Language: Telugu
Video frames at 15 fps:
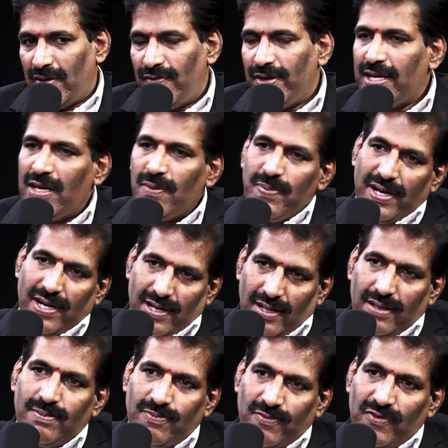వికీపీడియా
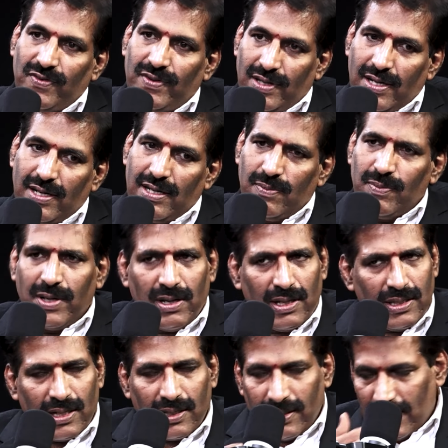అంటే మీకు
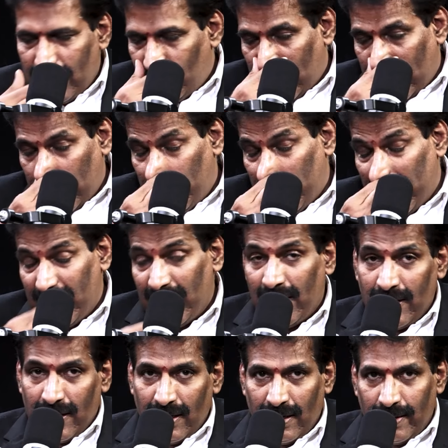అందరికీ తెలుసు వికీపీడియా
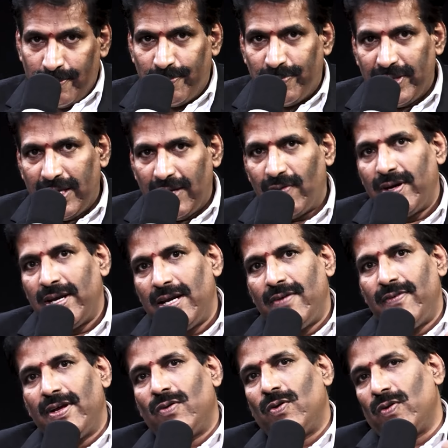అంటే ఎవరైనా
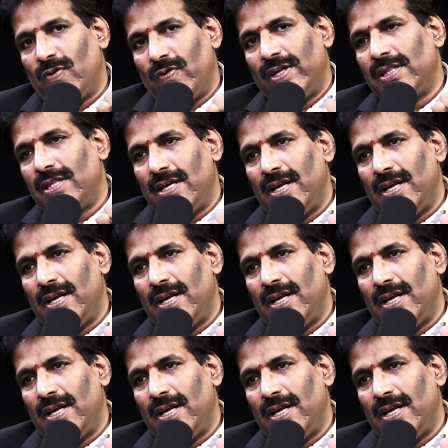ఒక వ్యక్తి